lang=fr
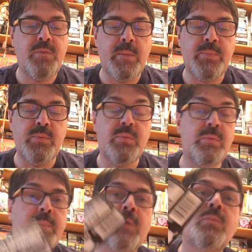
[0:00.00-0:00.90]
fous un peu.
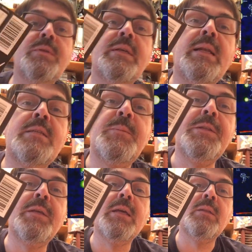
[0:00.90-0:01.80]
Par contre, il y a la
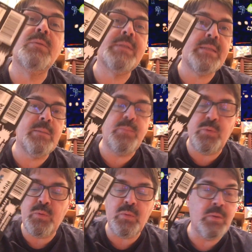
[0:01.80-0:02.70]
spin card, donc ça, c'est
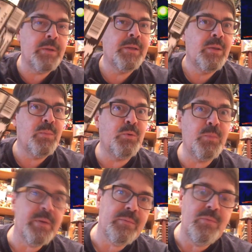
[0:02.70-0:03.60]
plutôt,
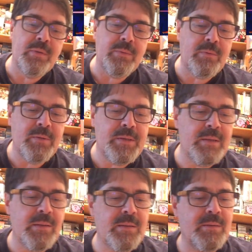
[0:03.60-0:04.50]
plutôt bienvenu. Hein, vous
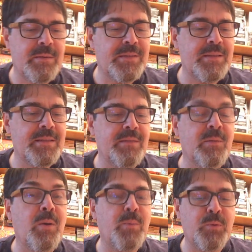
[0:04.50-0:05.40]
connaissez, euh, c'est
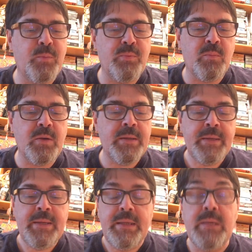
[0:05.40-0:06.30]
vraiment important pour moi.
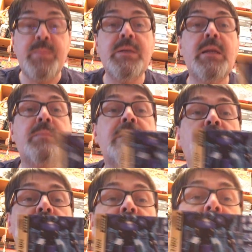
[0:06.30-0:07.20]
Et puis, il y a la
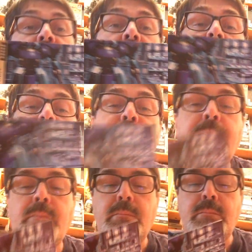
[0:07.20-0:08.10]
petite notice
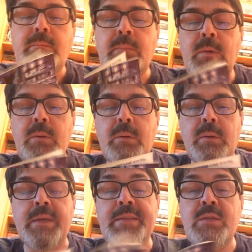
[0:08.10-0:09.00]

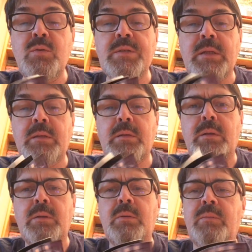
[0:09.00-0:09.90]
euh, assez succincte.
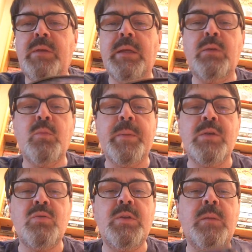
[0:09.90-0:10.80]
Il, il fait quelques pages